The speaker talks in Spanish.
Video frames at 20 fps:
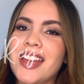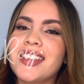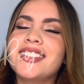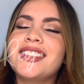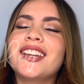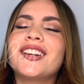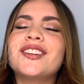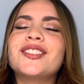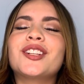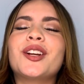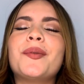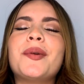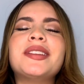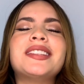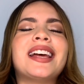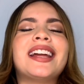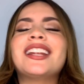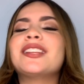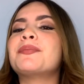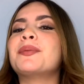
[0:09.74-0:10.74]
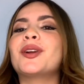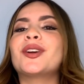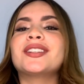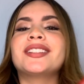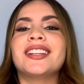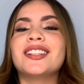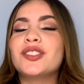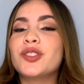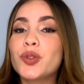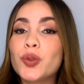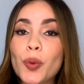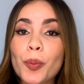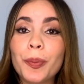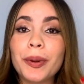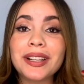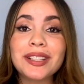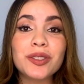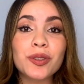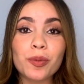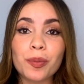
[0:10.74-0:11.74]
Chicos ¿Cómo están? espero que estén
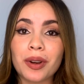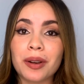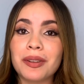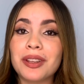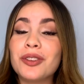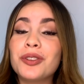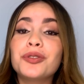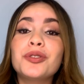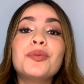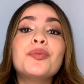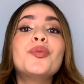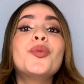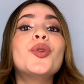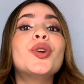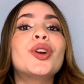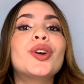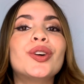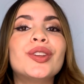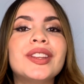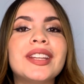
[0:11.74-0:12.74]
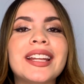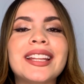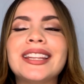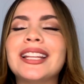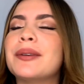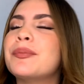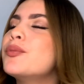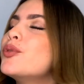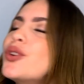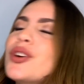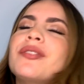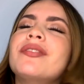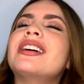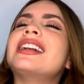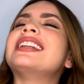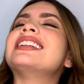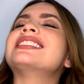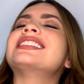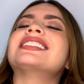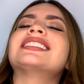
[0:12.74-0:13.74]
súper, súper bien. Yo estoy muy contenta, muy
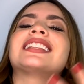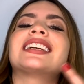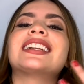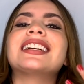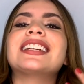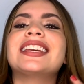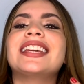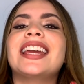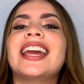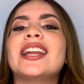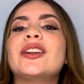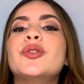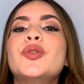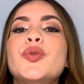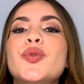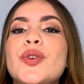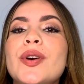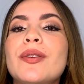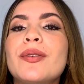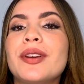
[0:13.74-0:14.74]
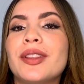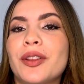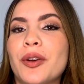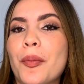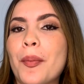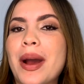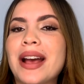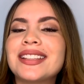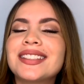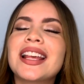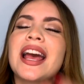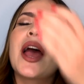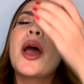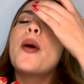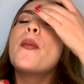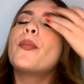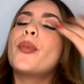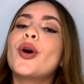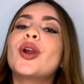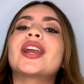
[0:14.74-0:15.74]
feliz de estar aquí en un nuevo video más
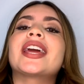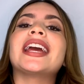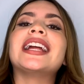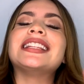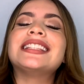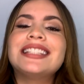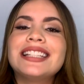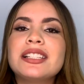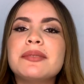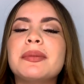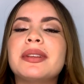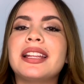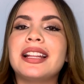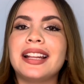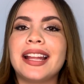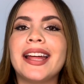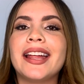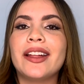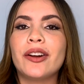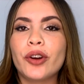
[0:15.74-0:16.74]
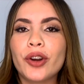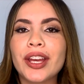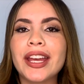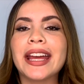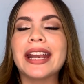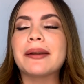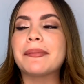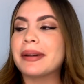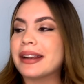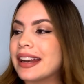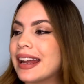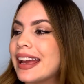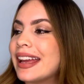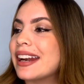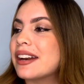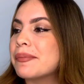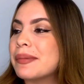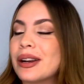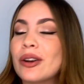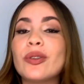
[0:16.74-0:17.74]
porque el chisme del día de hoy, hermana,
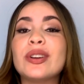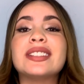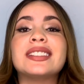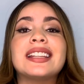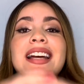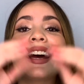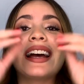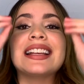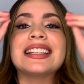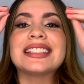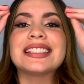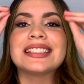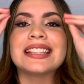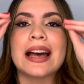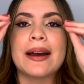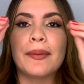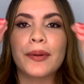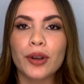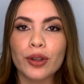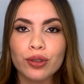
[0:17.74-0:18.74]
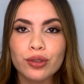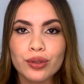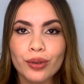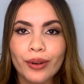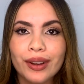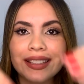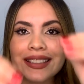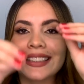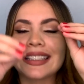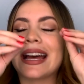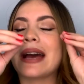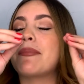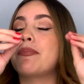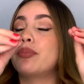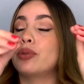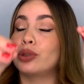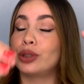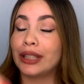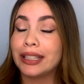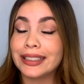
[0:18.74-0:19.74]
hermano, está sabroso, está
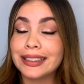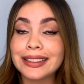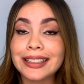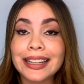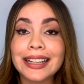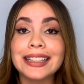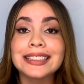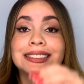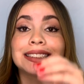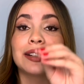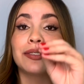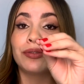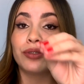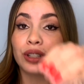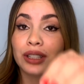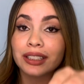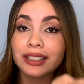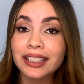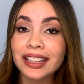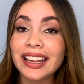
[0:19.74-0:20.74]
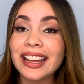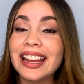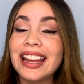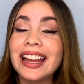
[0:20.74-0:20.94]
potente, está fuerte.